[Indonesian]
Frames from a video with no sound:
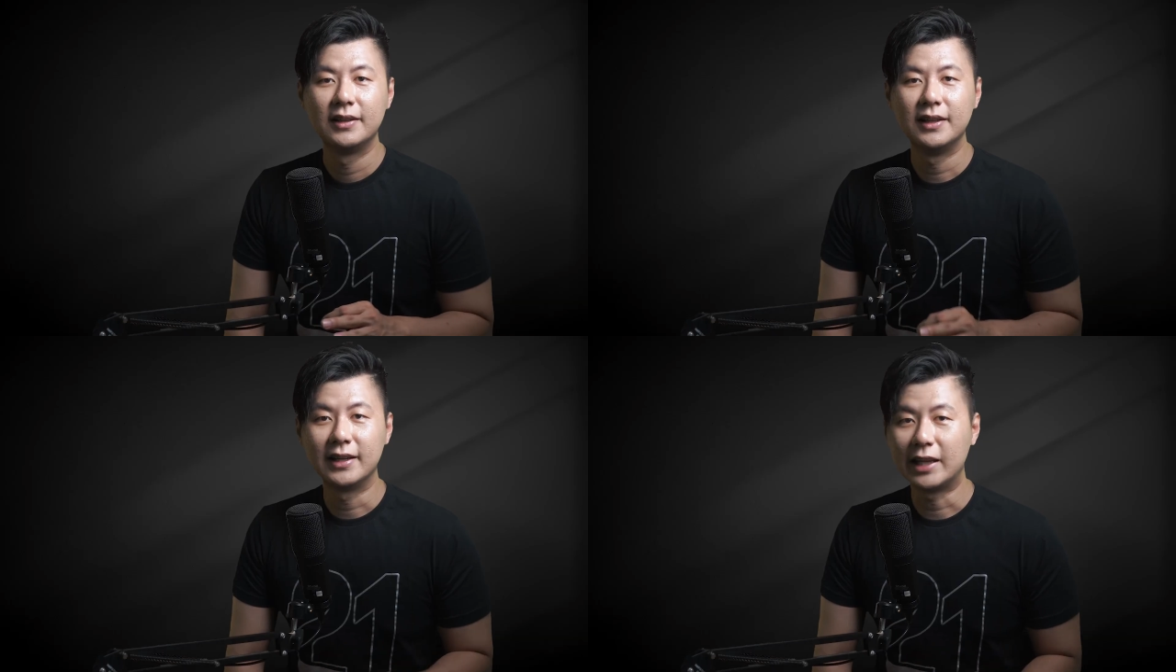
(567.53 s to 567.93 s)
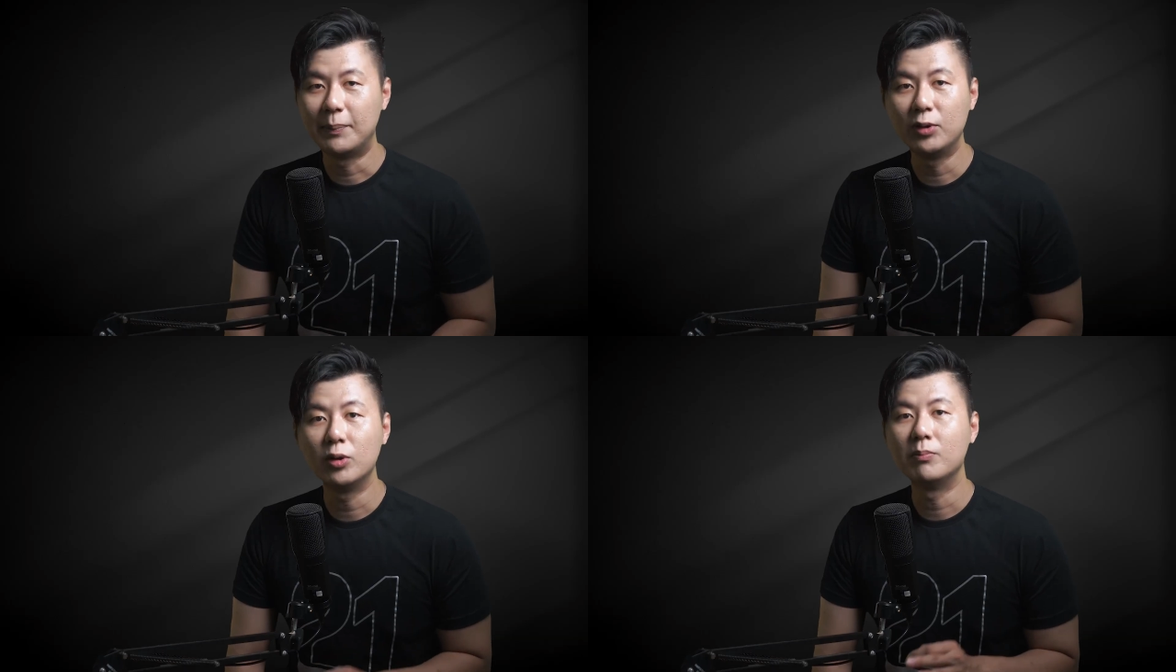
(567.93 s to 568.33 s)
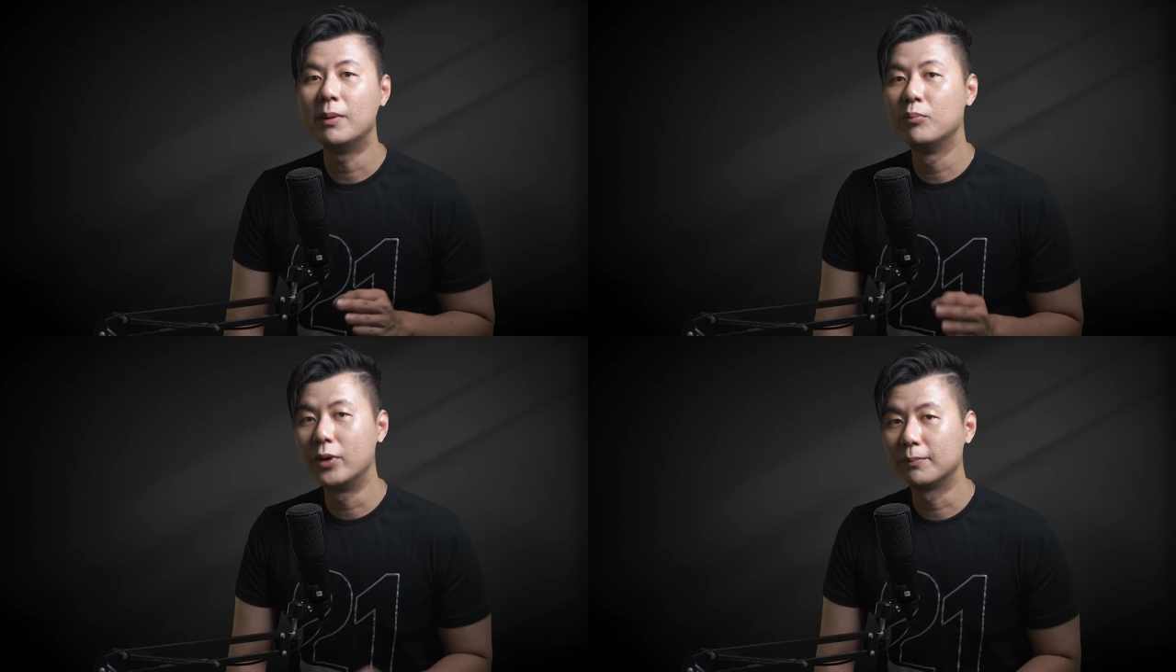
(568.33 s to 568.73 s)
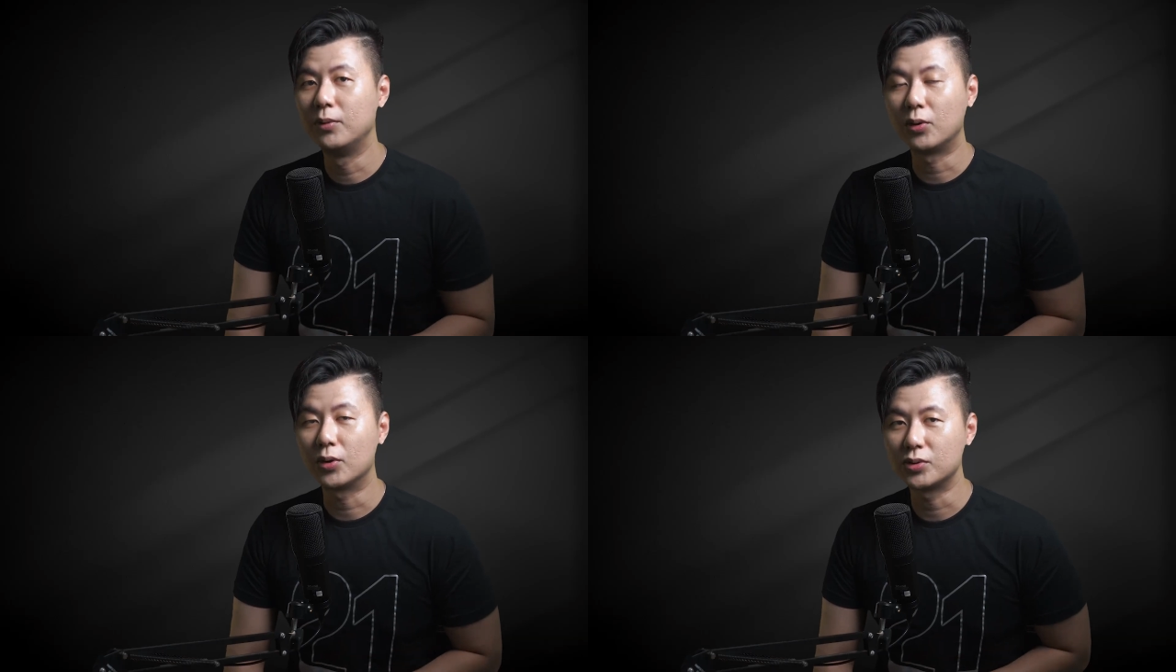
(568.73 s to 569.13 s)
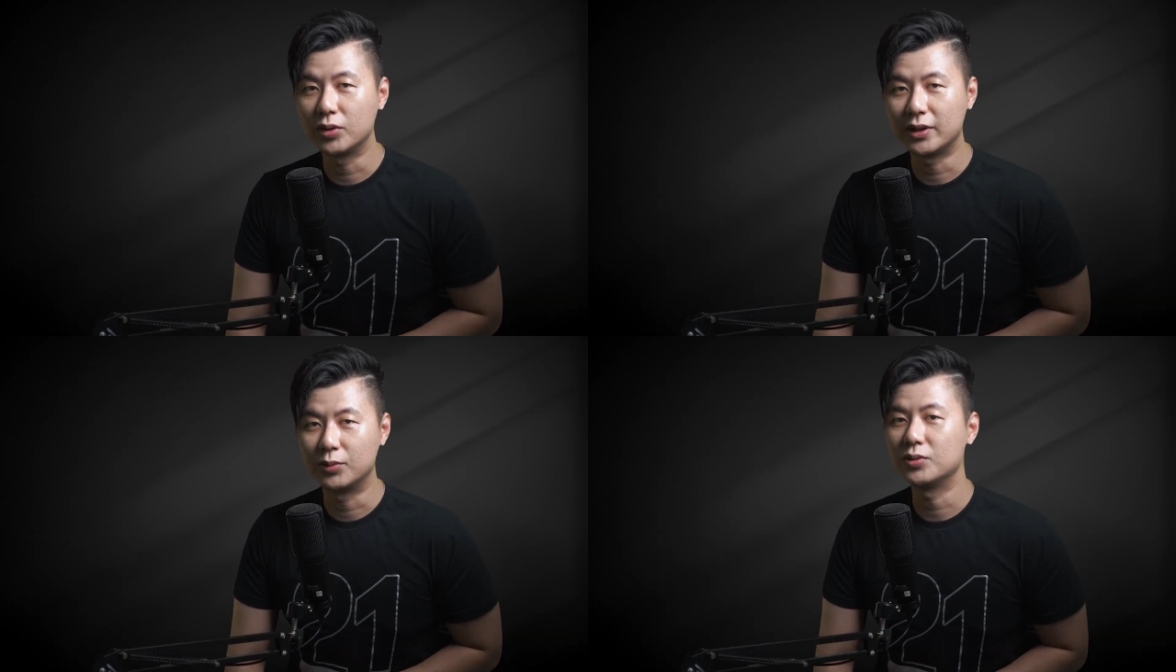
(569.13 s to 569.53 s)
Nah, tapi untuk membuat blok
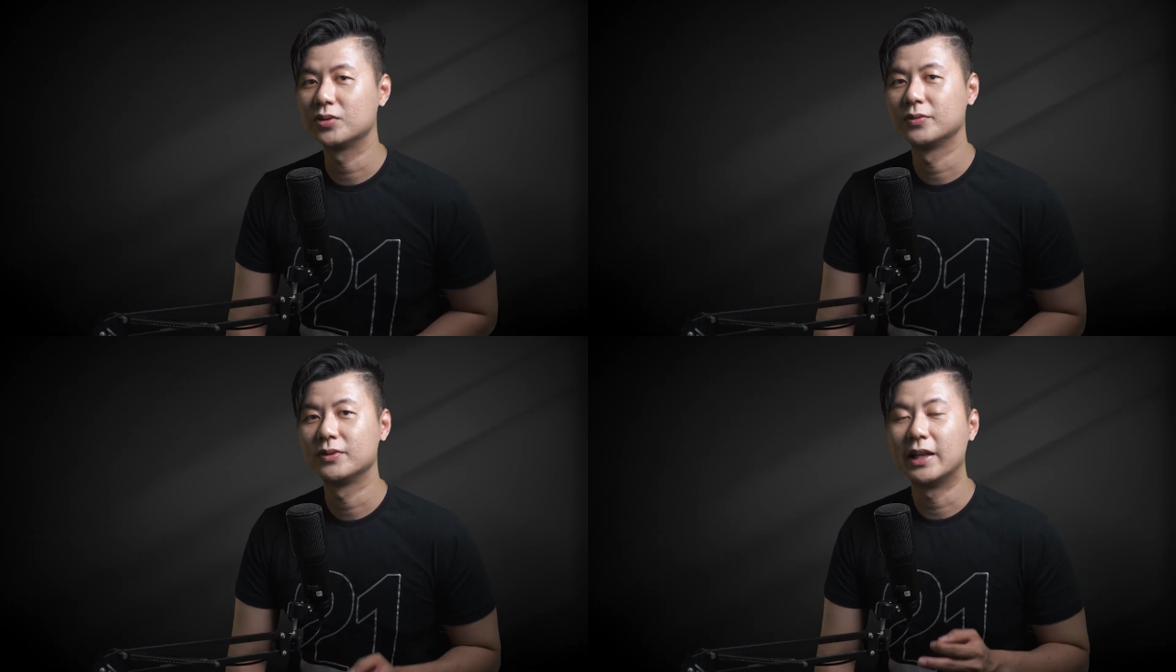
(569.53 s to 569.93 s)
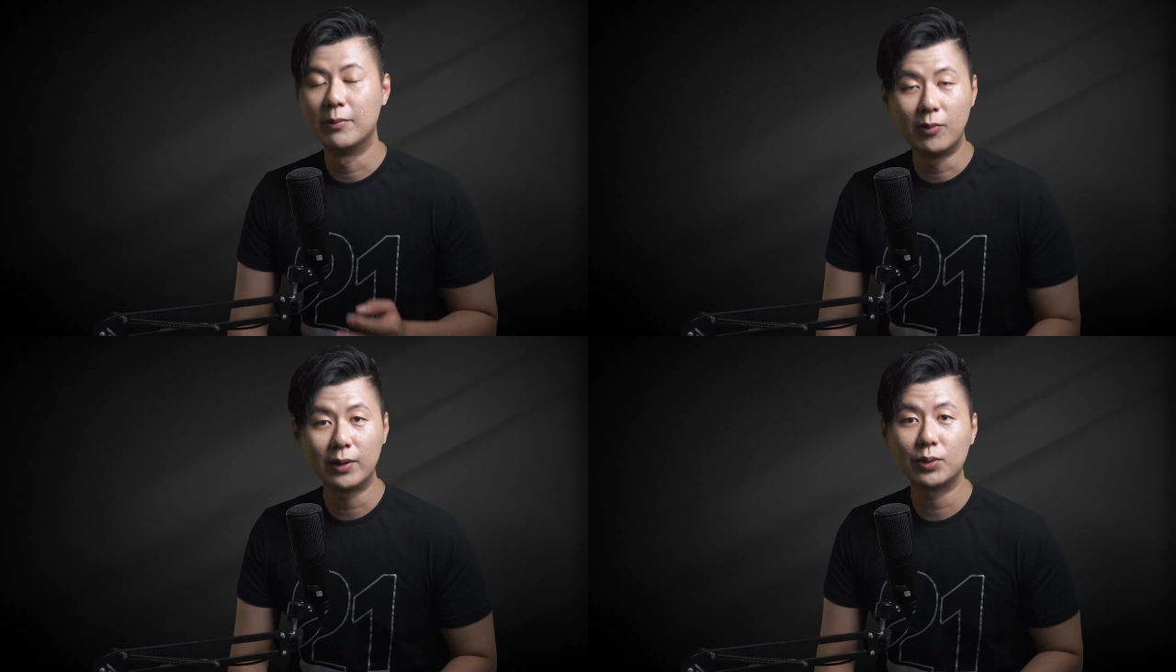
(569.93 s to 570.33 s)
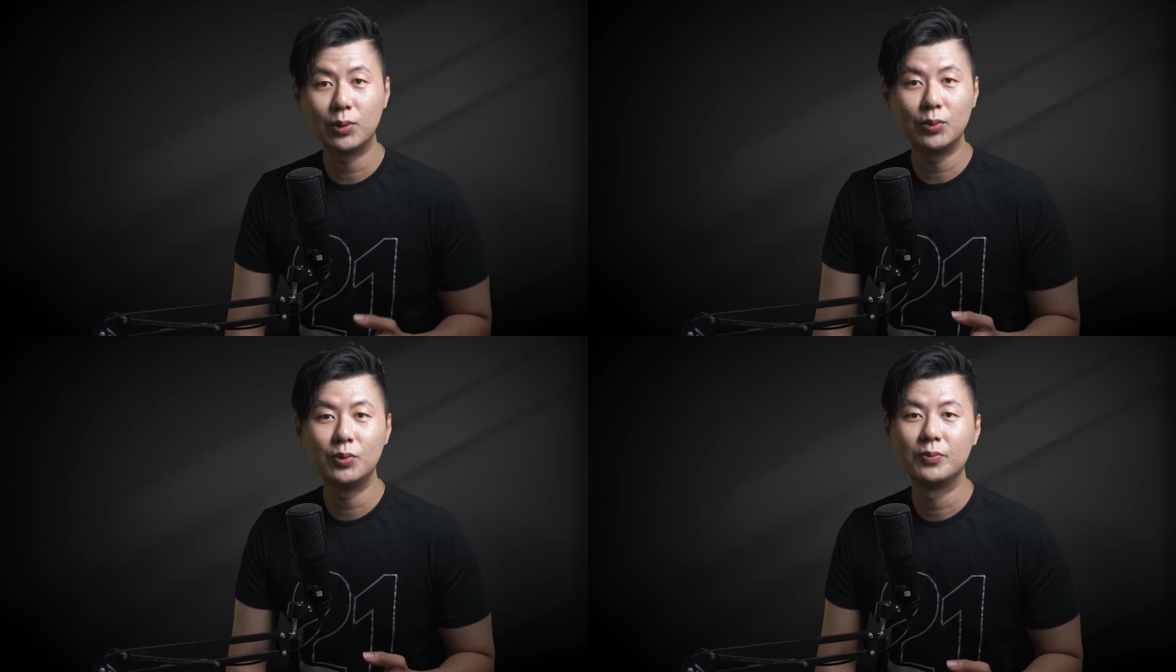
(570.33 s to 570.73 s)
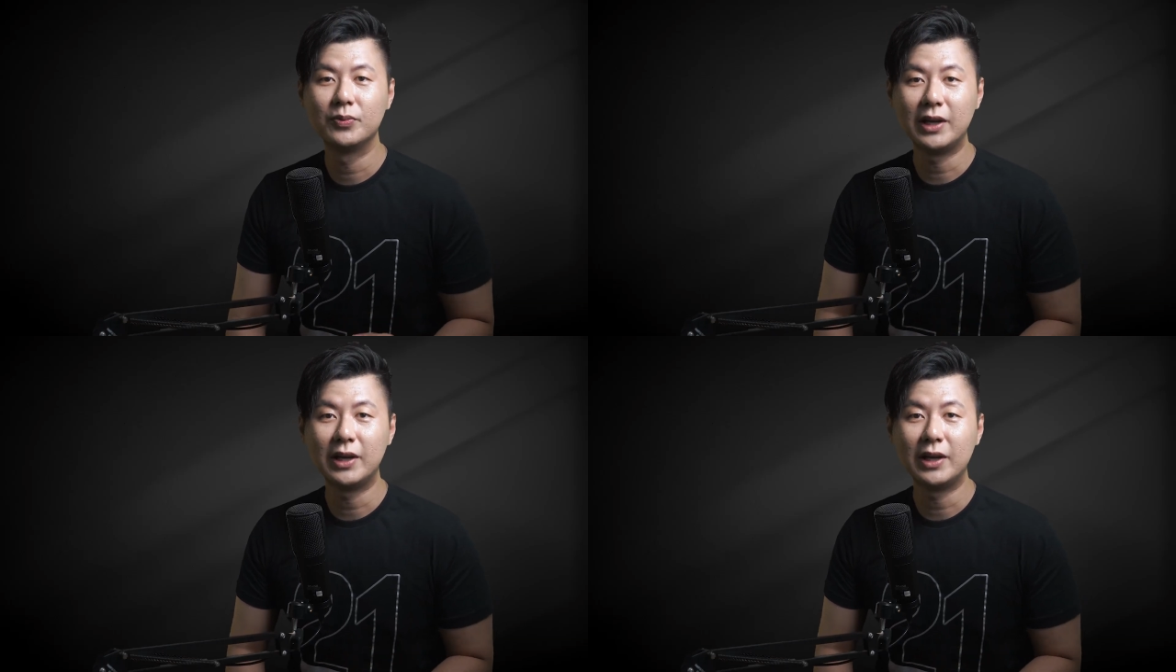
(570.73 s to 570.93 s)
kosong terus dalam waktu